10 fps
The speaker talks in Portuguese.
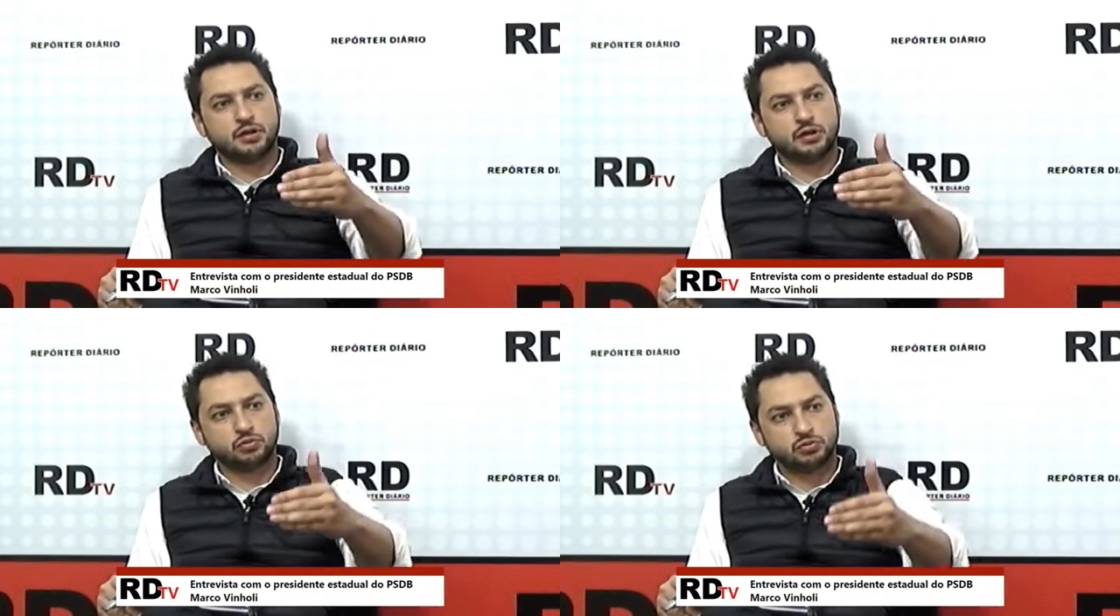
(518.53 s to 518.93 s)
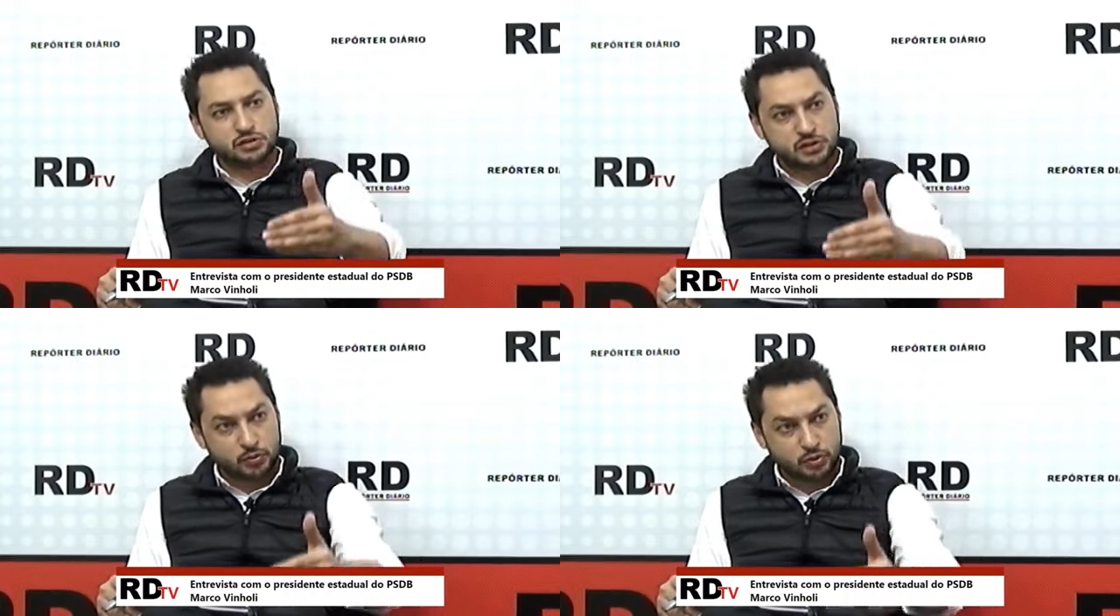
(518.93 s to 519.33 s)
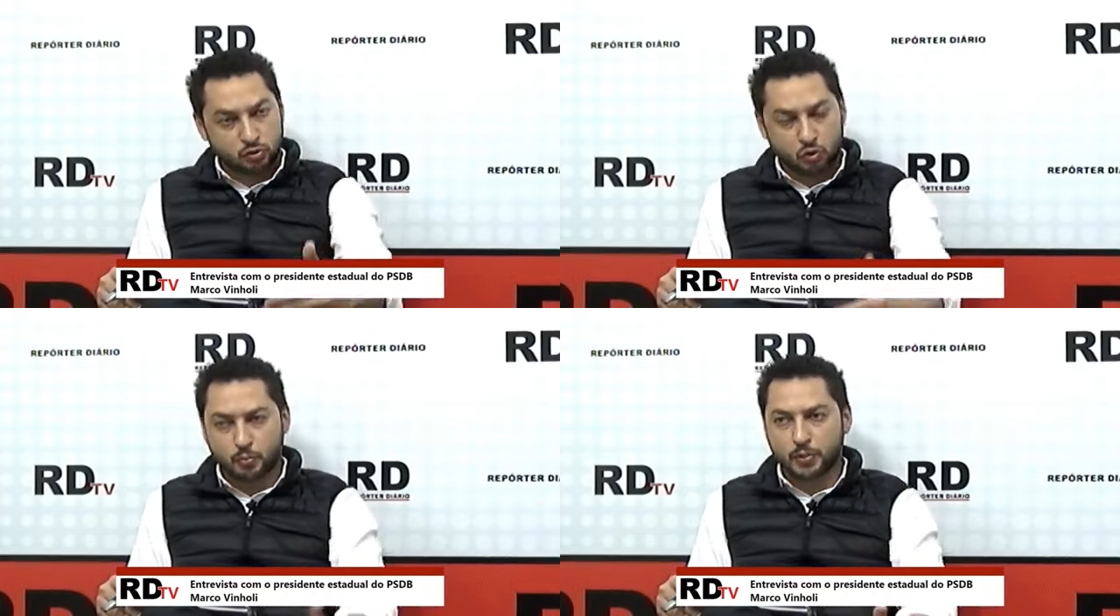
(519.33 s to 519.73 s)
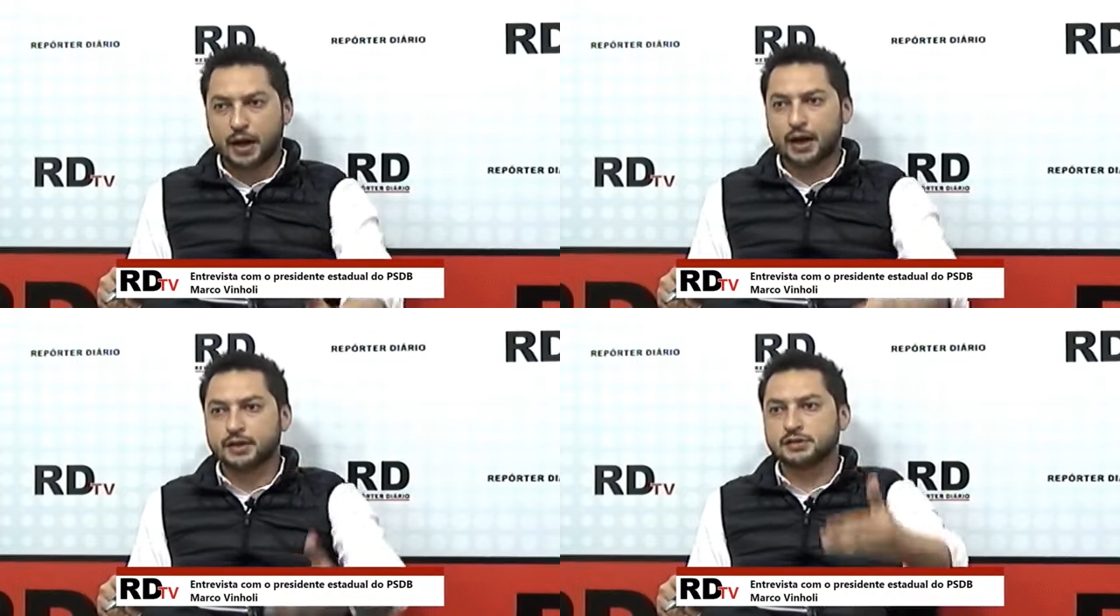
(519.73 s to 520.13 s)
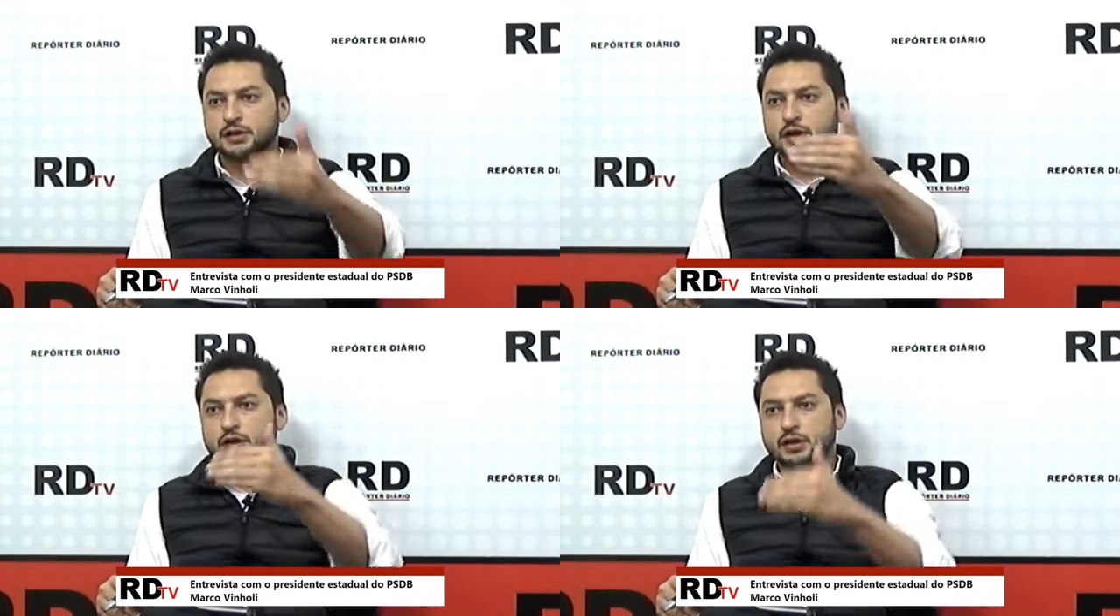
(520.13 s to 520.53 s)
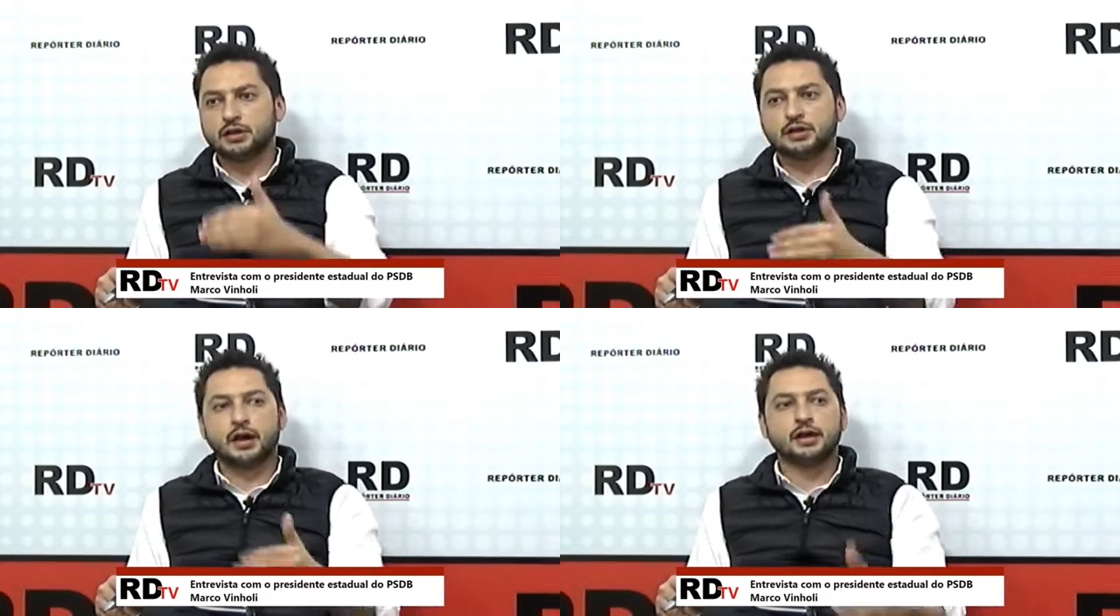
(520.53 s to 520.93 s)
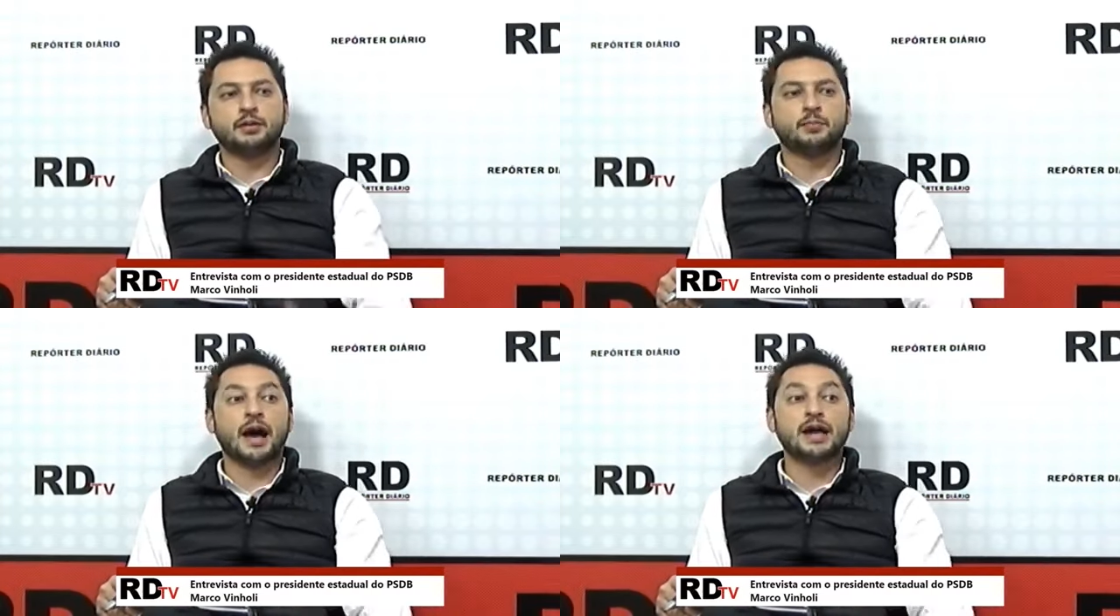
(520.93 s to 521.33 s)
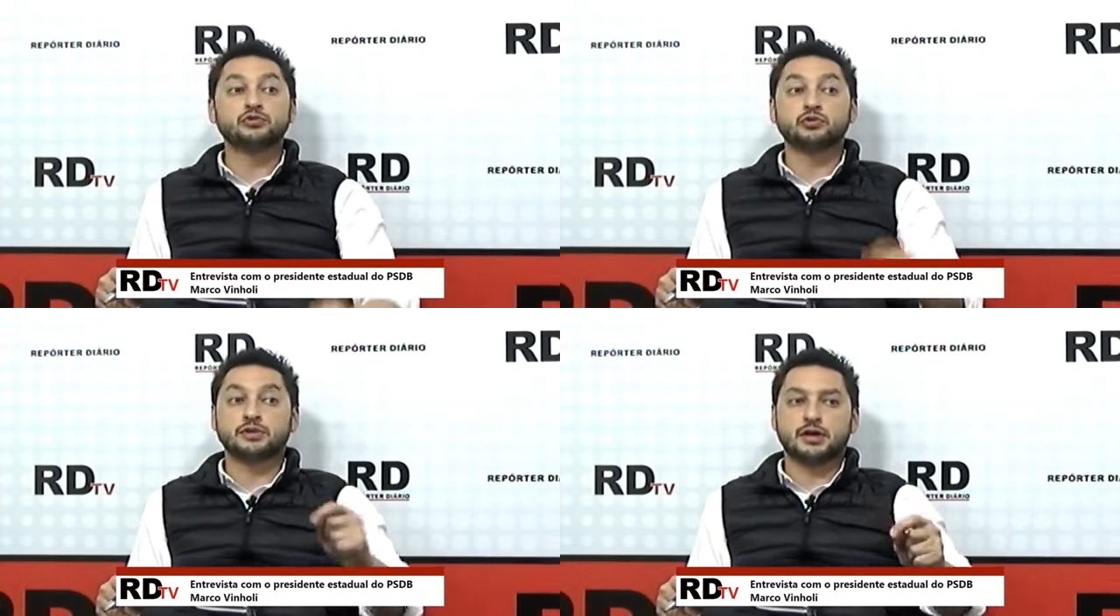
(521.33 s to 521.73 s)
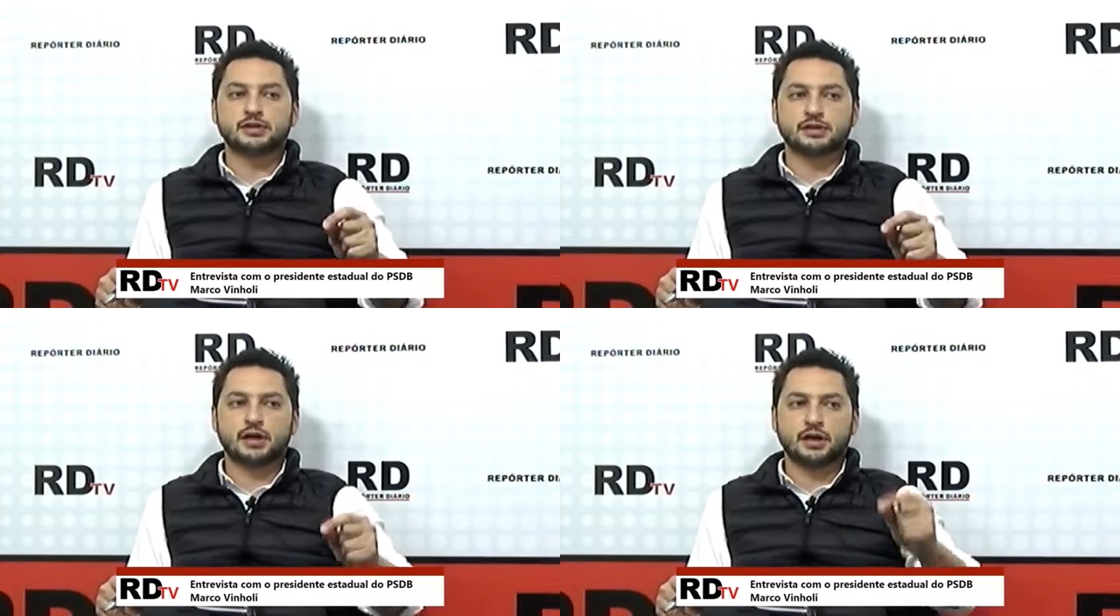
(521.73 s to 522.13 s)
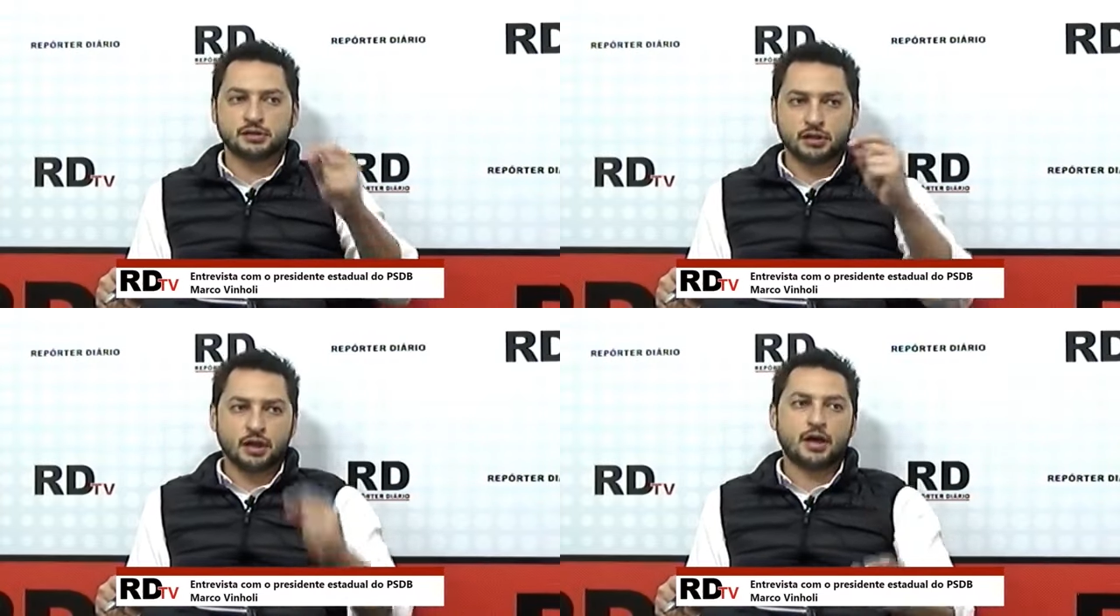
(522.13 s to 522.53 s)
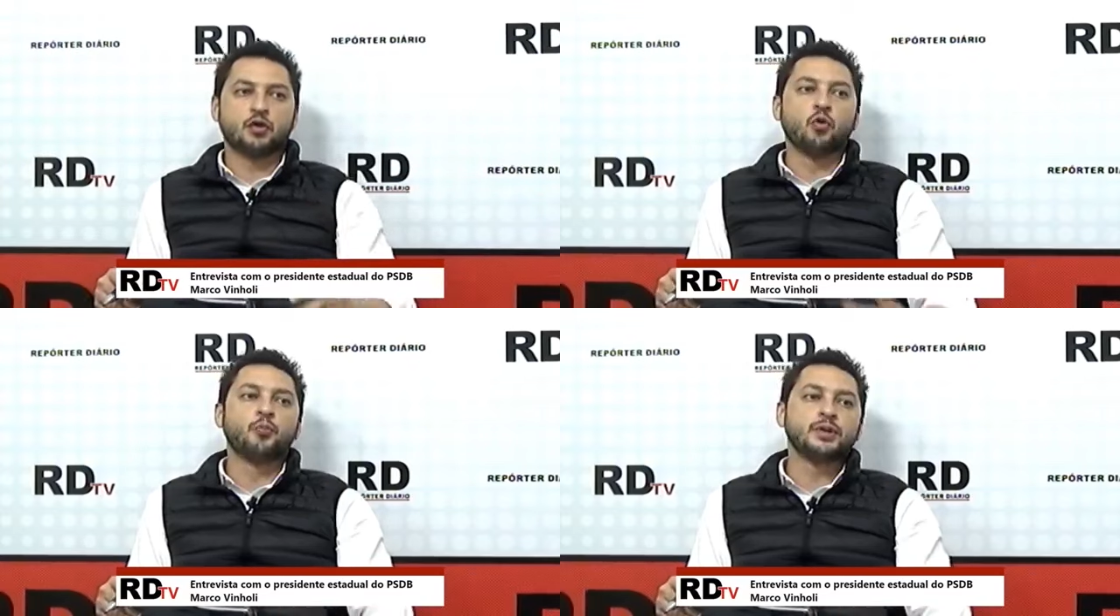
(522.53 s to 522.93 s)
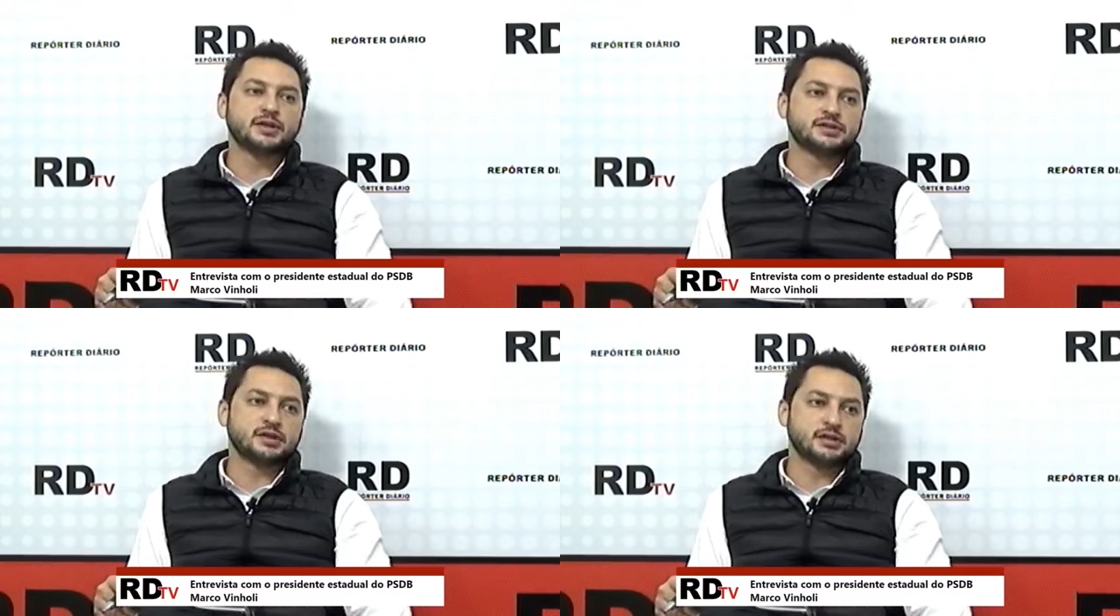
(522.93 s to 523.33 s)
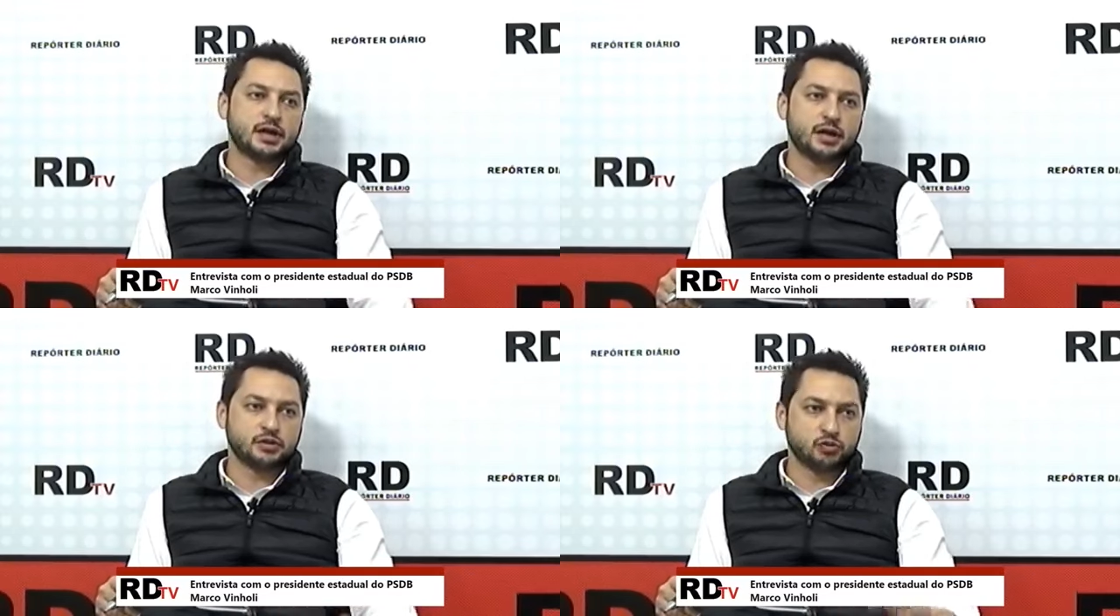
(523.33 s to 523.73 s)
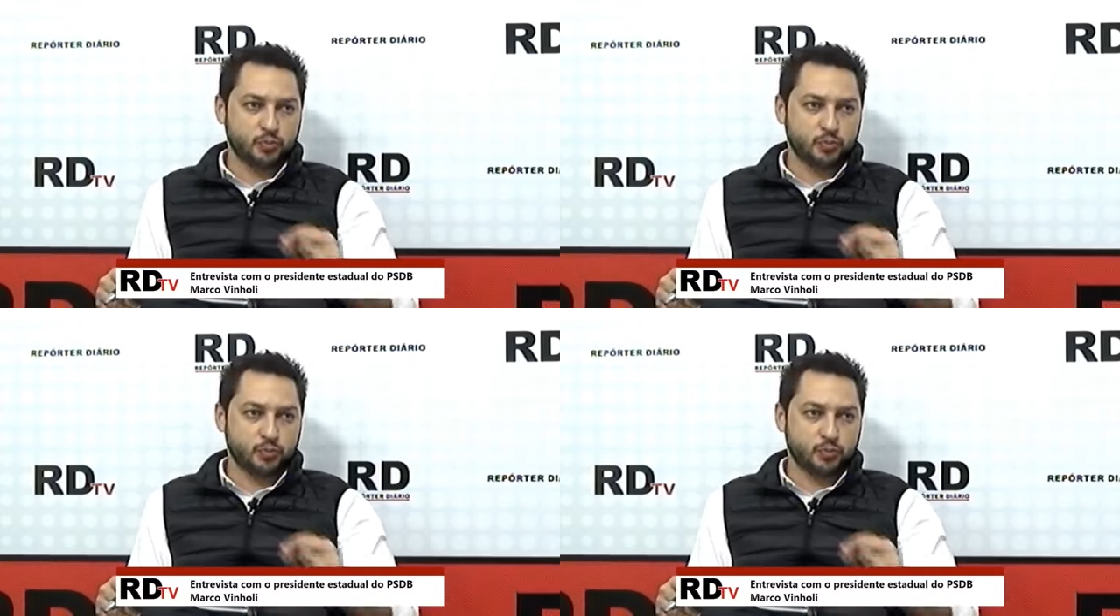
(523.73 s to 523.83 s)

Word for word: dentro do sistema de compliance, e que daí, mais do que ter as regras, é cumprir essas regras.